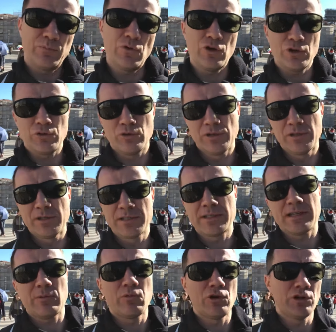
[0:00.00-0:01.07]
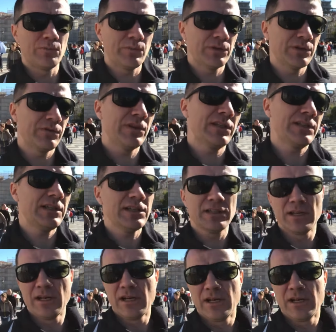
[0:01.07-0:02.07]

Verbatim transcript: Порту или Лиссабона подтвердит